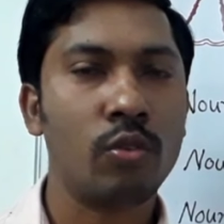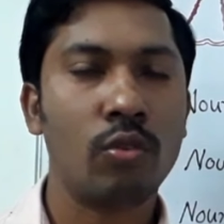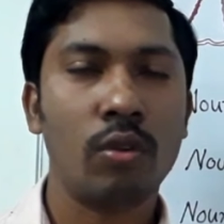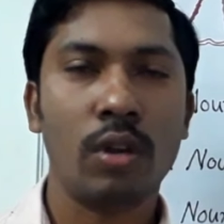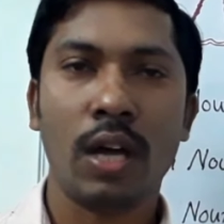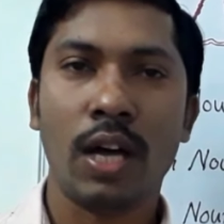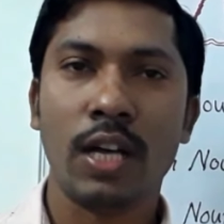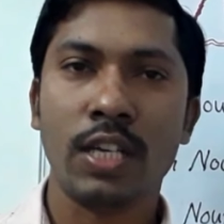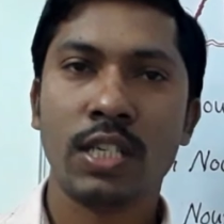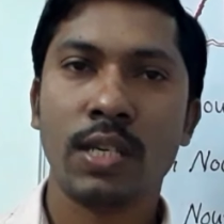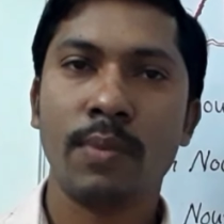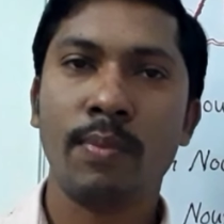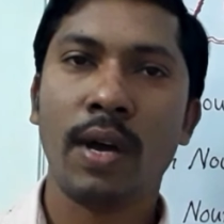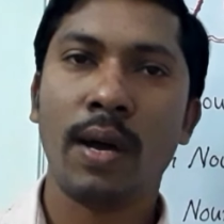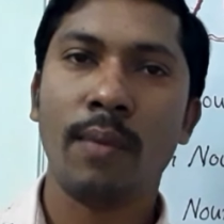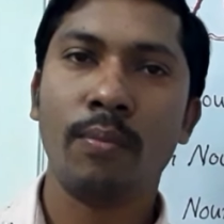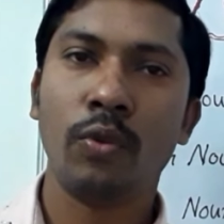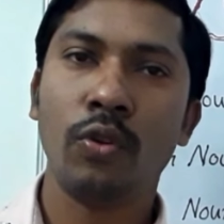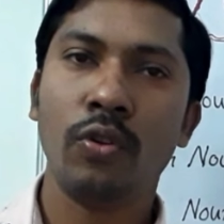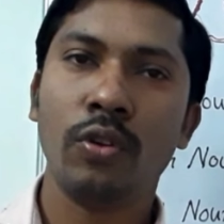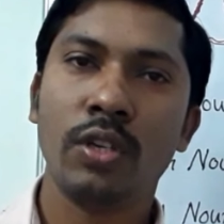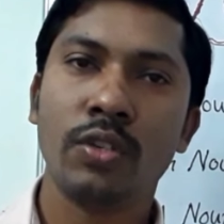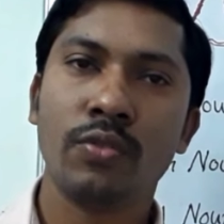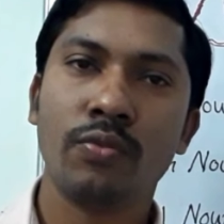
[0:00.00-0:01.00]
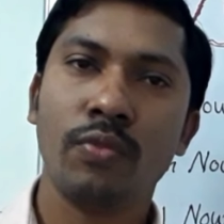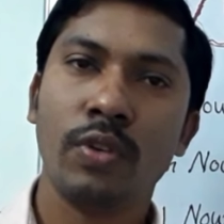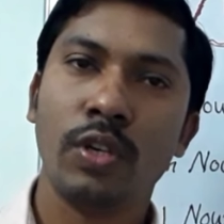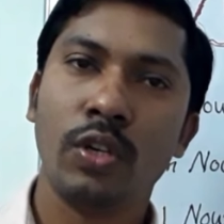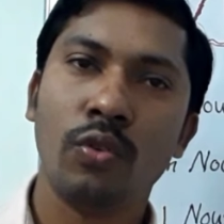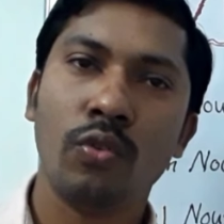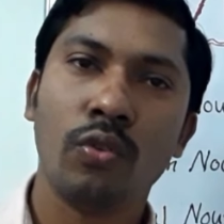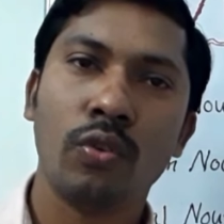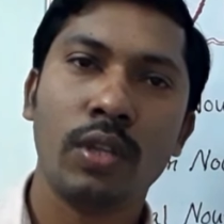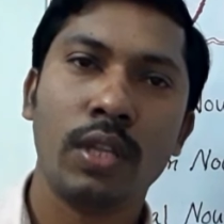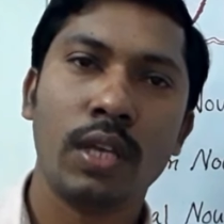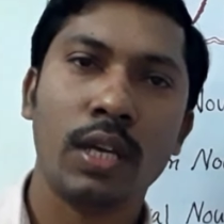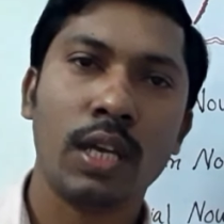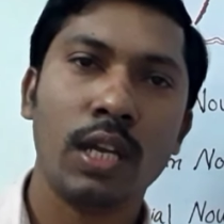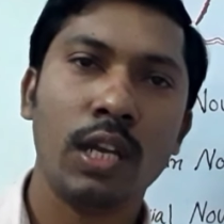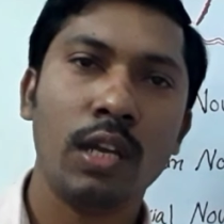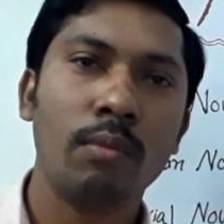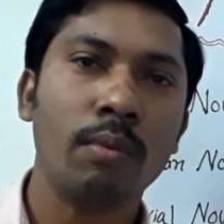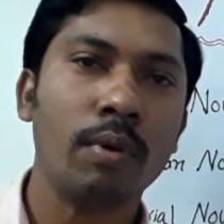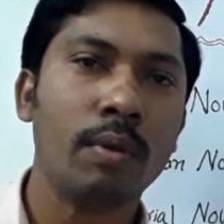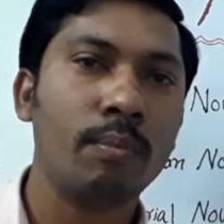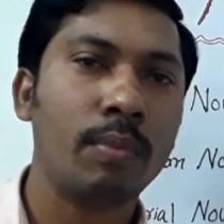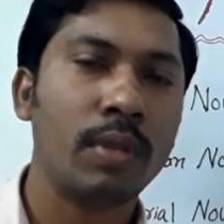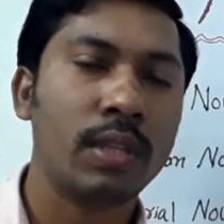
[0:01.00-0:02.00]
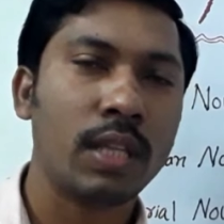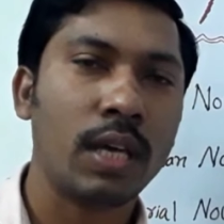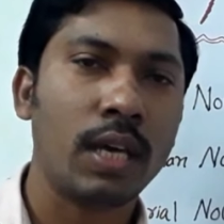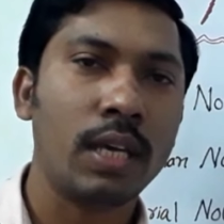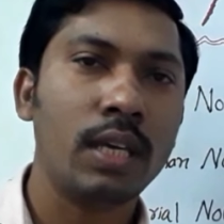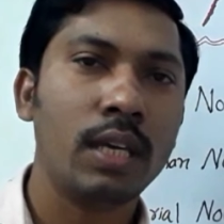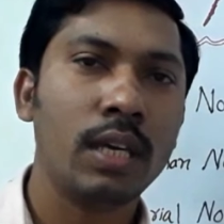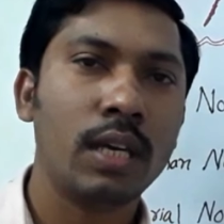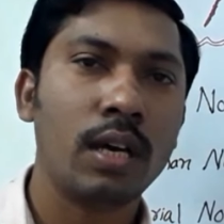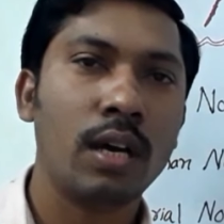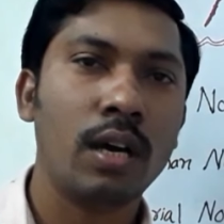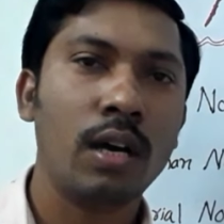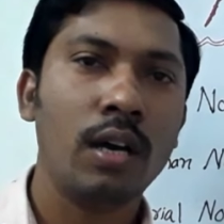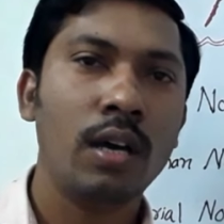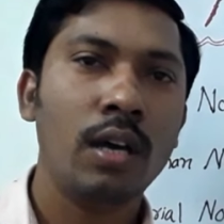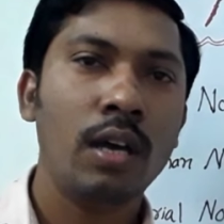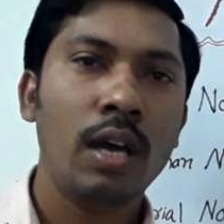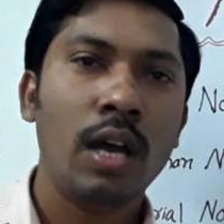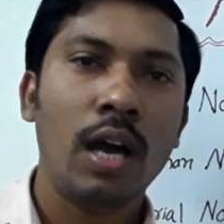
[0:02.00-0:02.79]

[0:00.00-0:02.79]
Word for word: तो लास्ट में आप लोग इस वीडियो को देखने के बाद बताइएगा